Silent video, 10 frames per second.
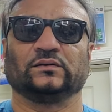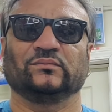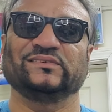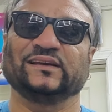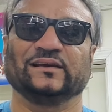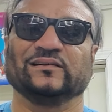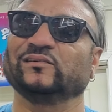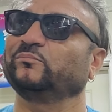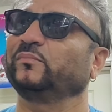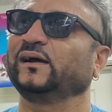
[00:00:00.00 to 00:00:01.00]
समझे
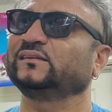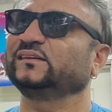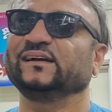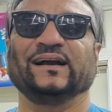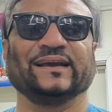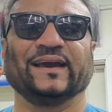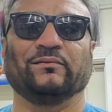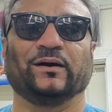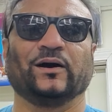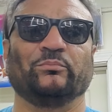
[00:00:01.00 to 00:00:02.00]
पैसे का क्या
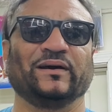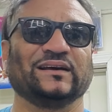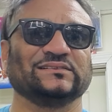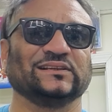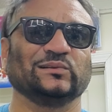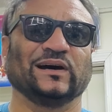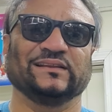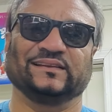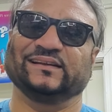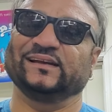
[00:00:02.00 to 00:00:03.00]
है भाव पैसा तो
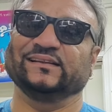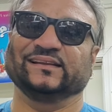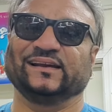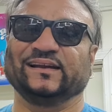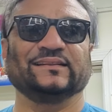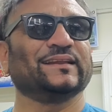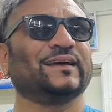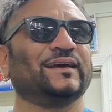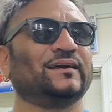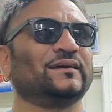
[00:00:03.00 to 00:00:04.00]
आता जाता
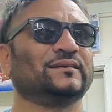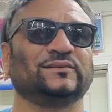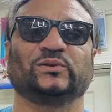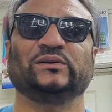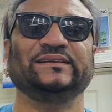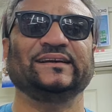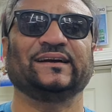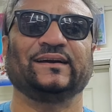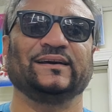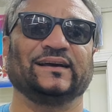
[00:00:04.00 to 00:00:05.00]
रहता है
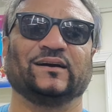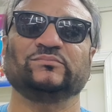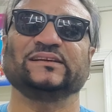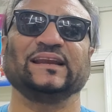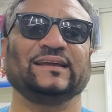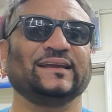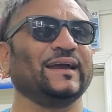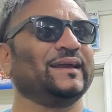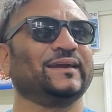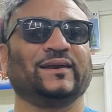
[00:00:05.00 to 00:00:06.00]
दुनिया है हम चले
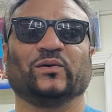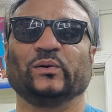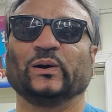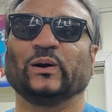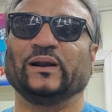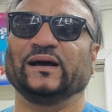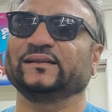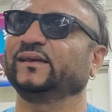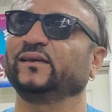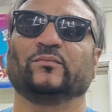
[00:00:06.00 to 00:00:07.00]
जाएंगे कोई और आ
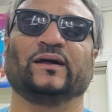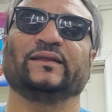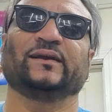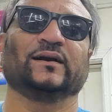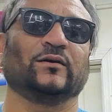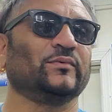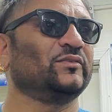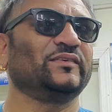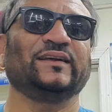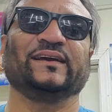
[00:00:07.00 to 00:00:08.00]
जाएंगे हमारी जगह
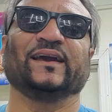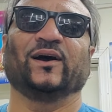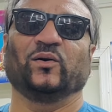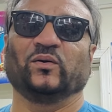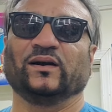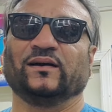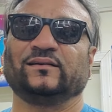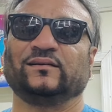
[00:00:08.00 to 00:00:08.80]
पे फिर क्या होगा